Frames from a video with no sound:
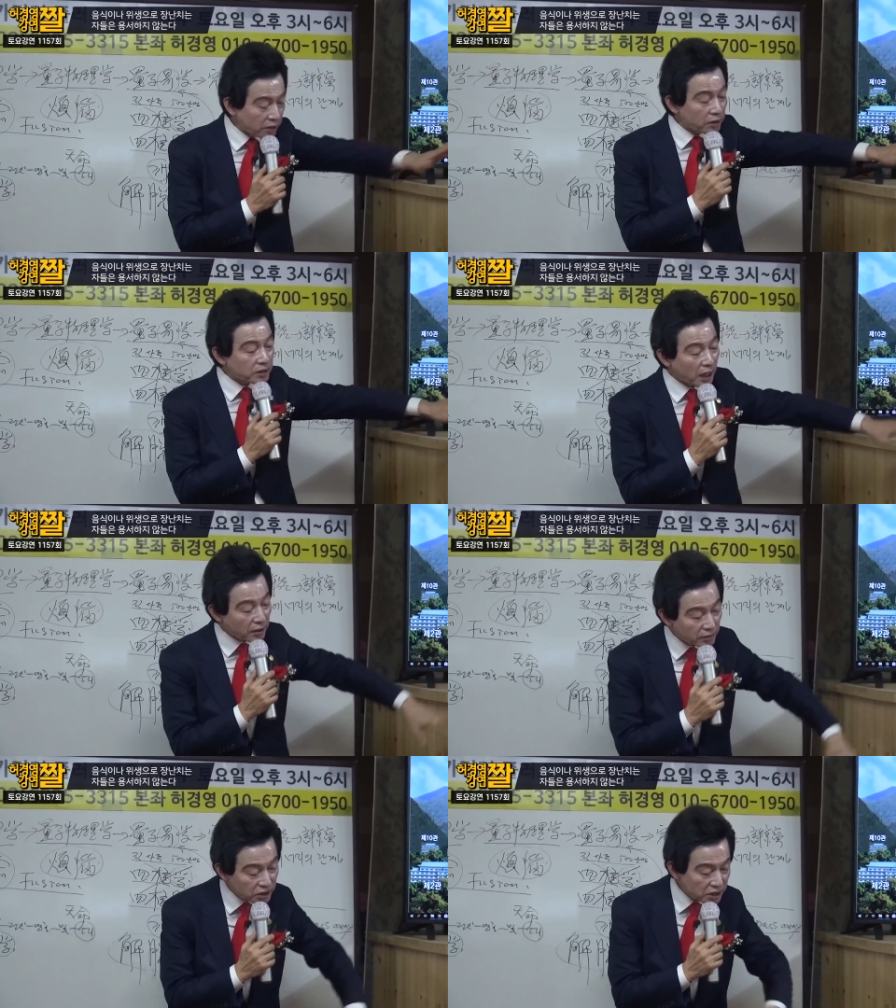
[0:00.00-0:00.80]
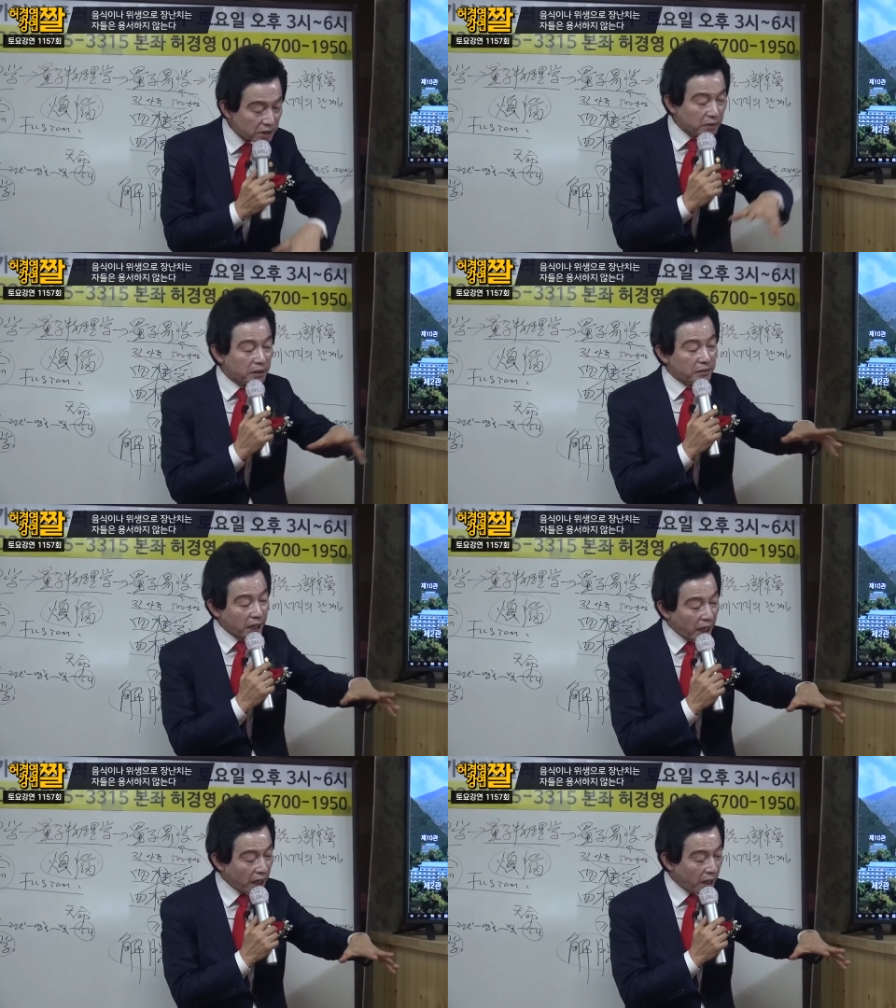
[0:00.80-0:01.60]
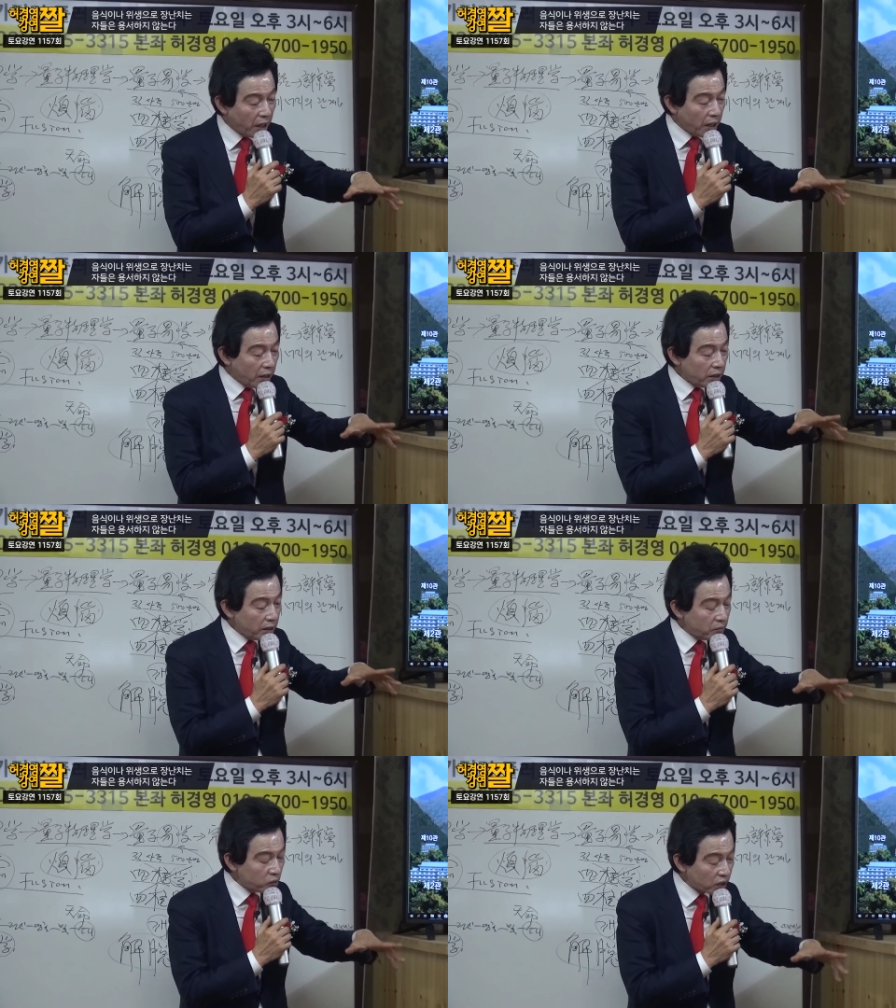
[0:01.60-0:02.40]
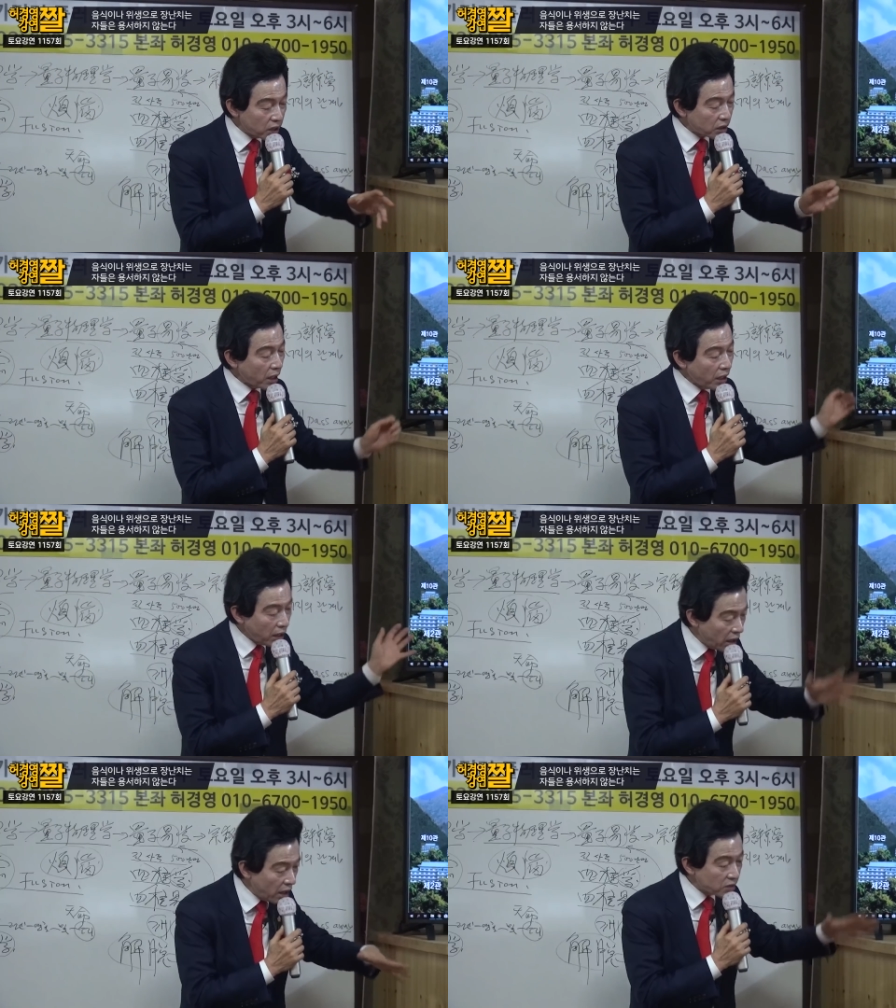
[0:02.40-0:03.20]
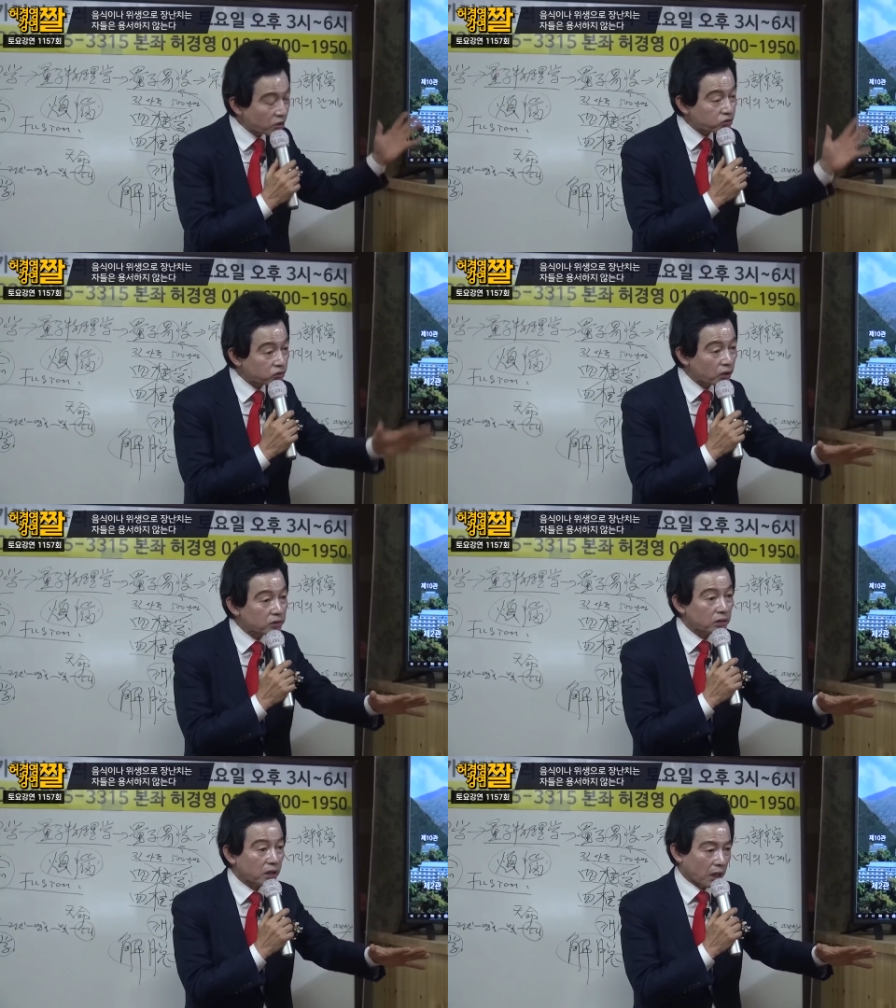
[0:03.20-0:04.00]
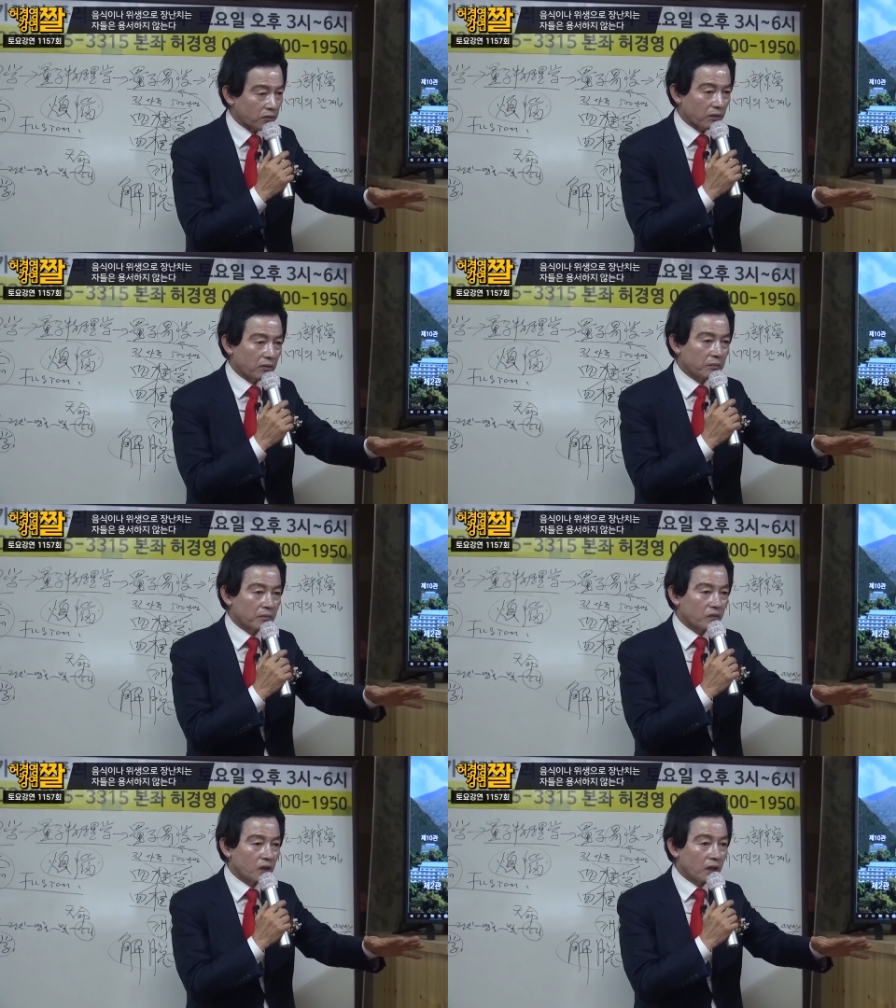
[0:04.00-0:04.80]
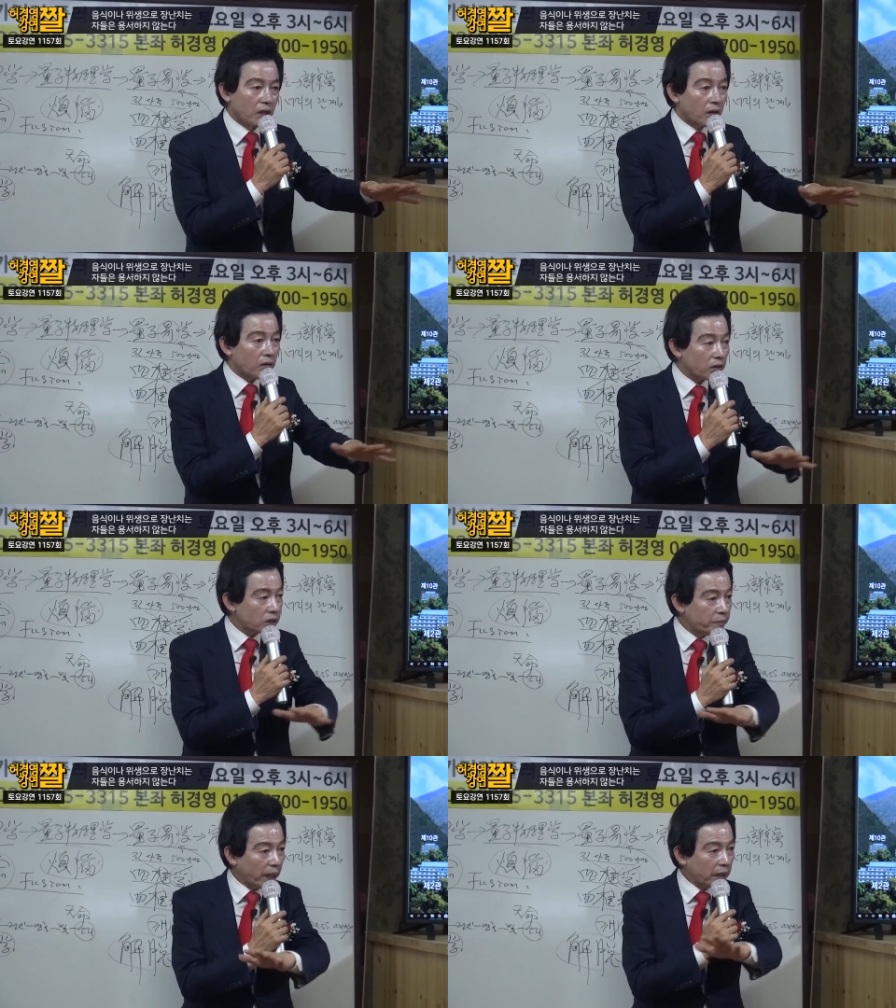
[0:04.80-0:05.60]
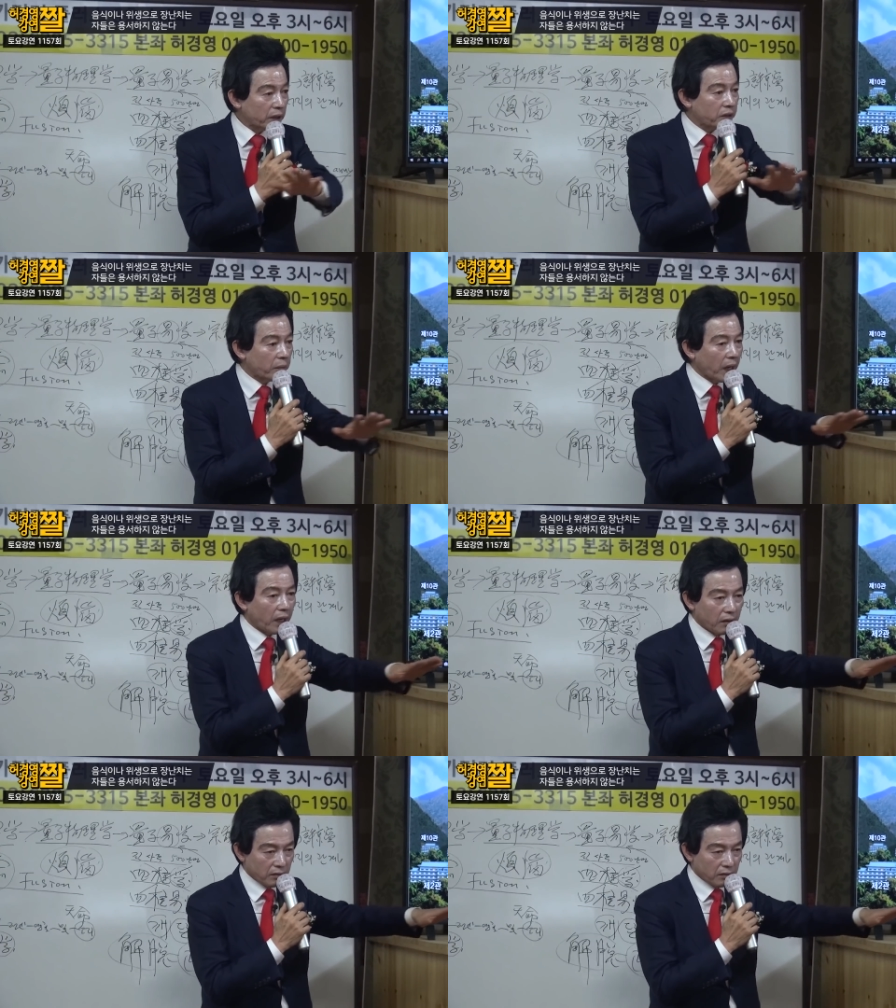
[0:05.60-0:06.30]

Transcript: 여러 사람 걸 씻었는데 이 물을 계속 수도를 털어놔도 그릇이 백 개만 돼봐.